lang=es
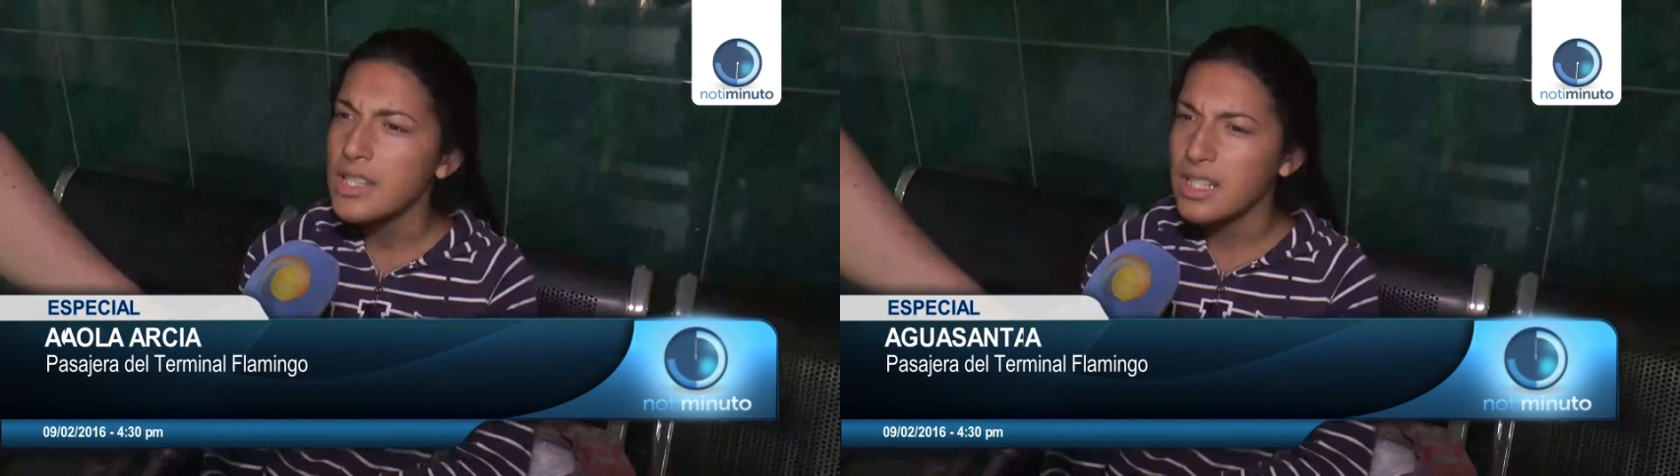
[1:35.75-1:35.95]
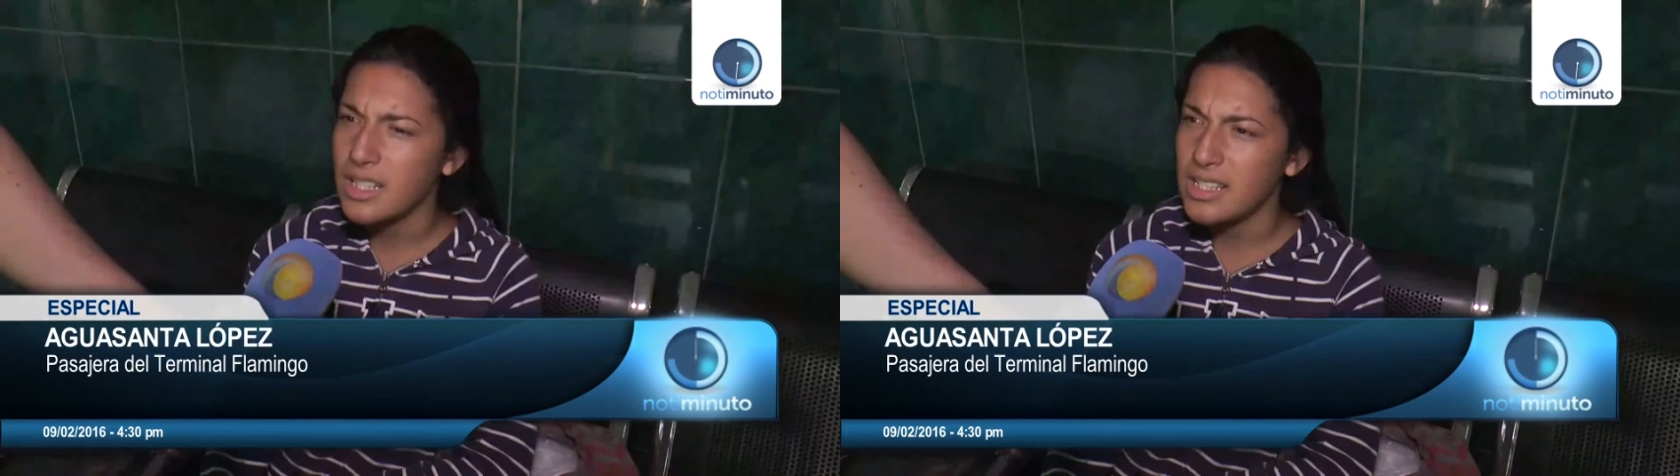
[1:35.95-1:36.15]

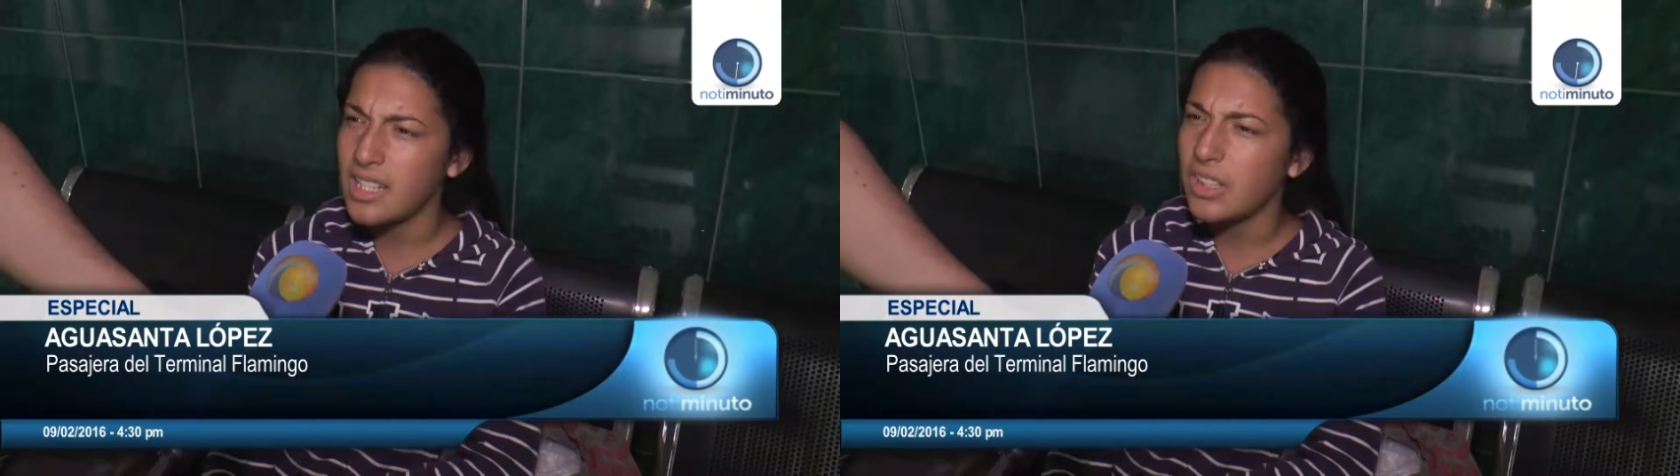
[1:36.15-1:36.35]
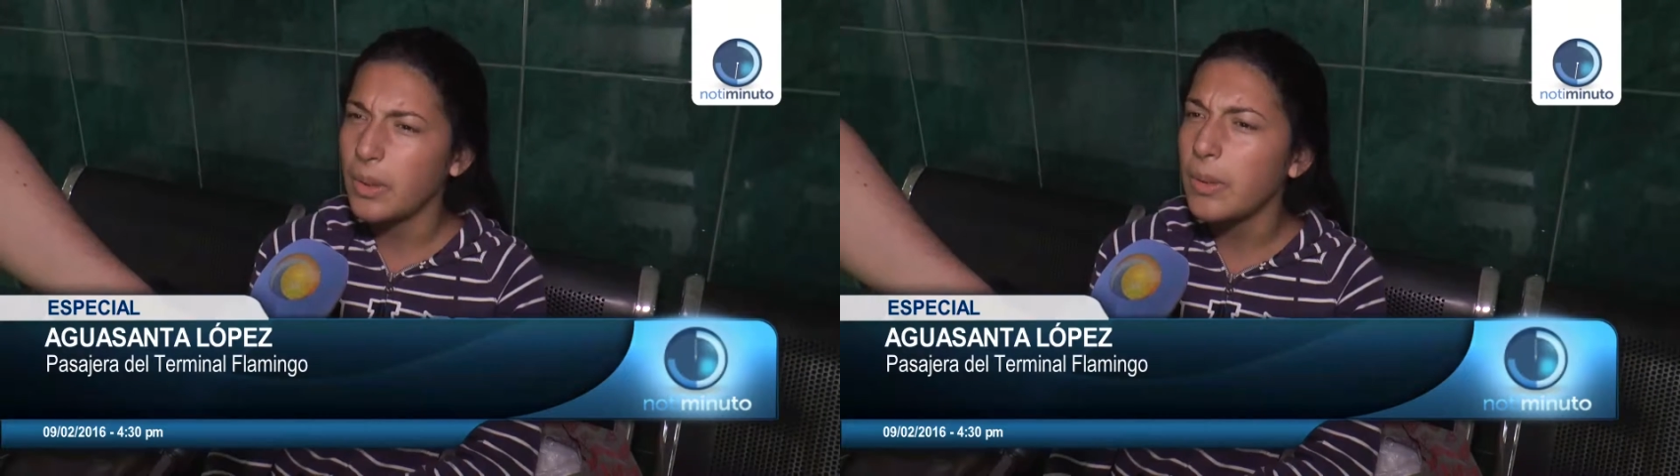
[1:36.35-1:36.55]

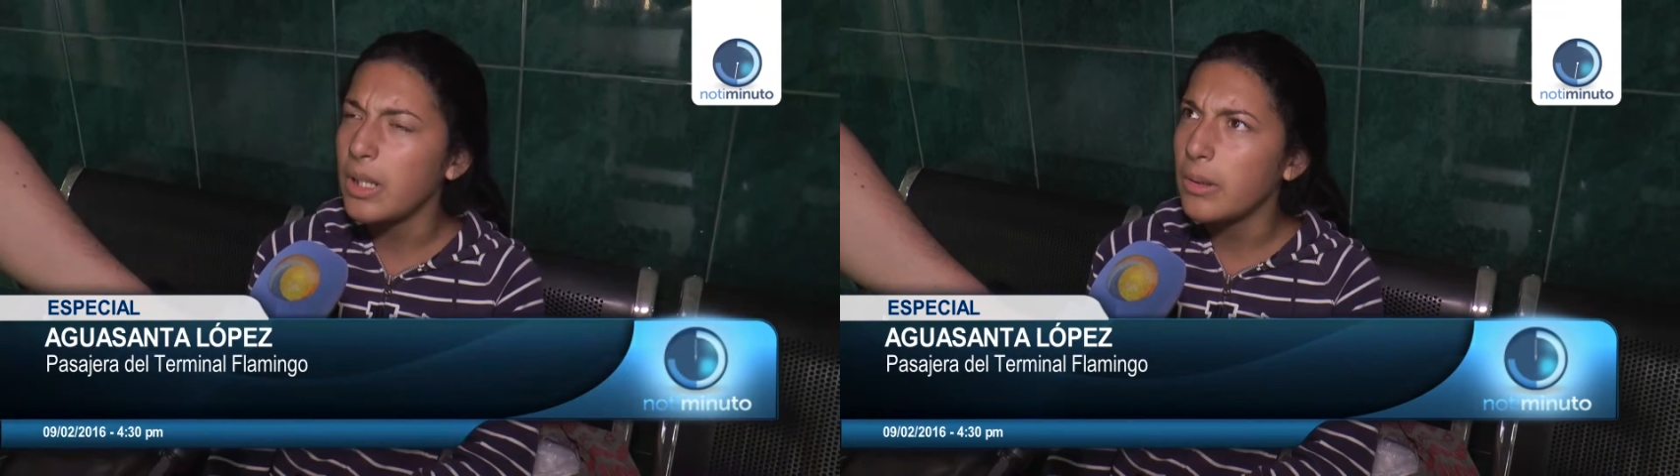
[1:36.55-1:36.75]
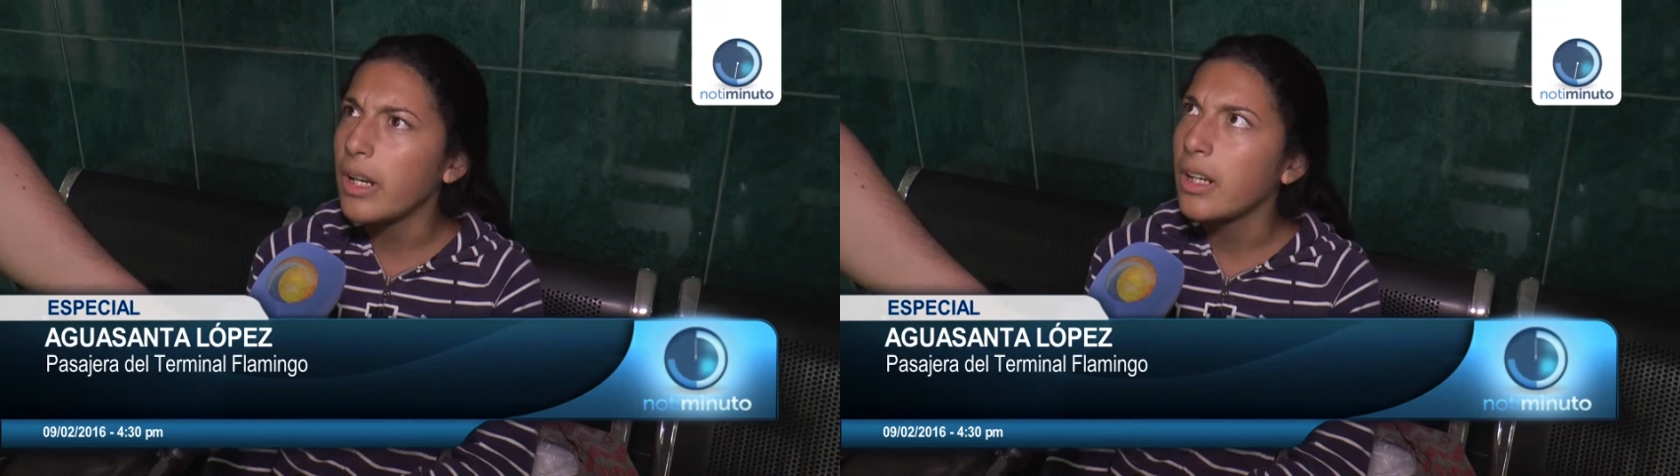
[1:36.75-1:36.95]
700
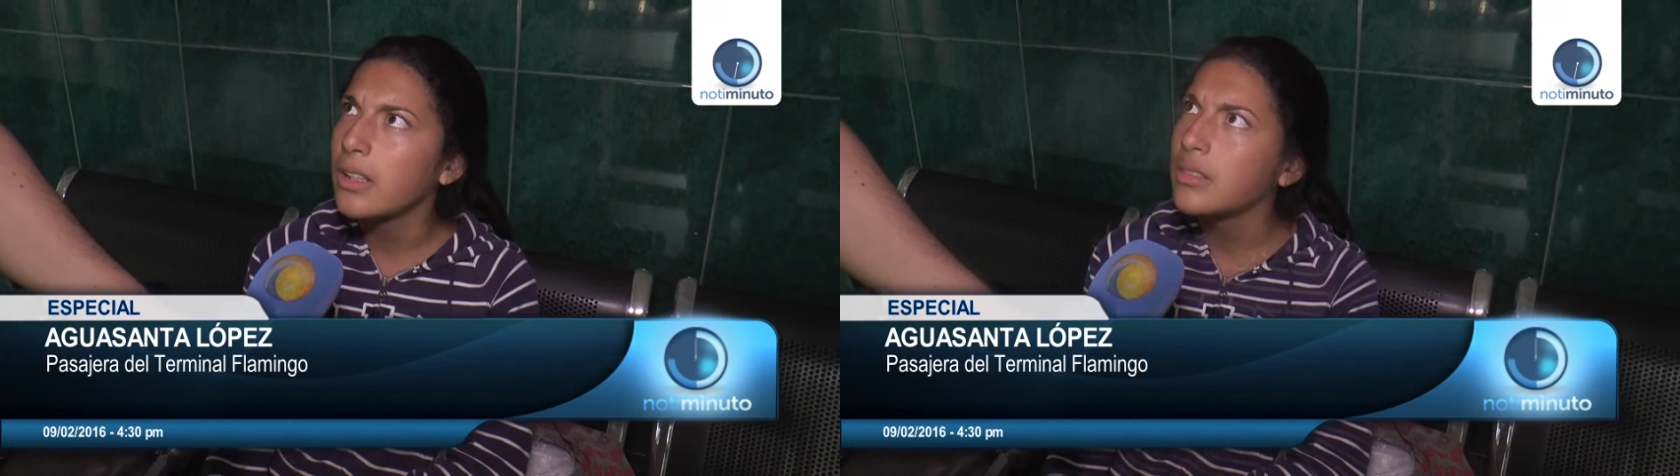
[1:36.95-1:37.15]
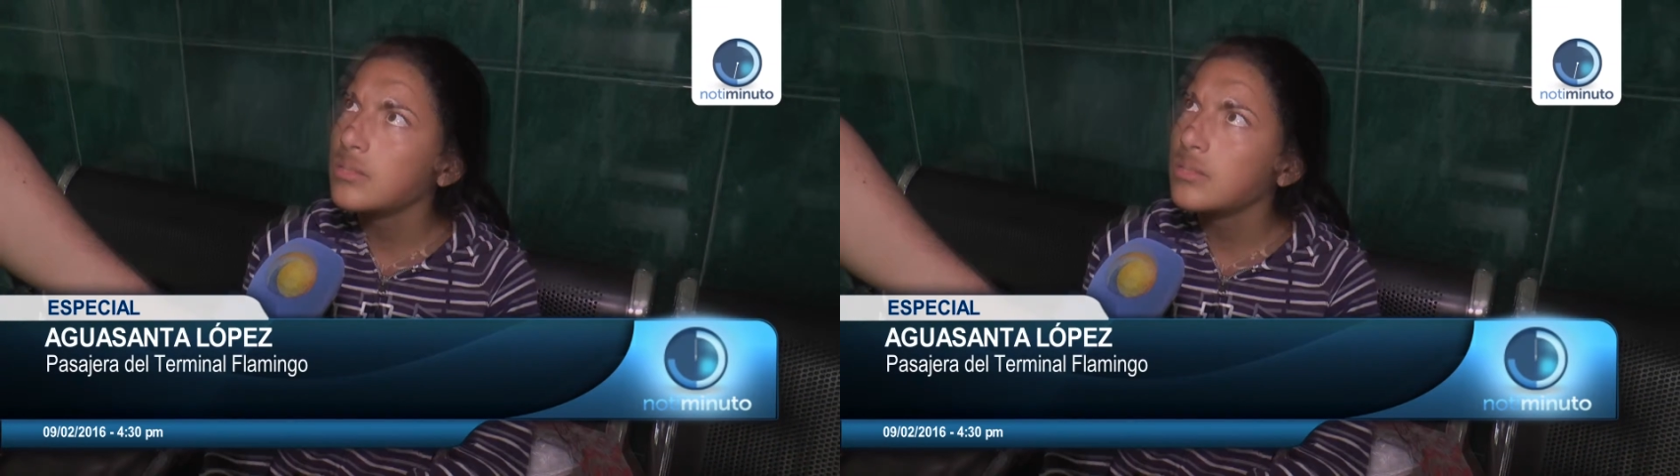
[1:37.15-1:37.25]
bolívares.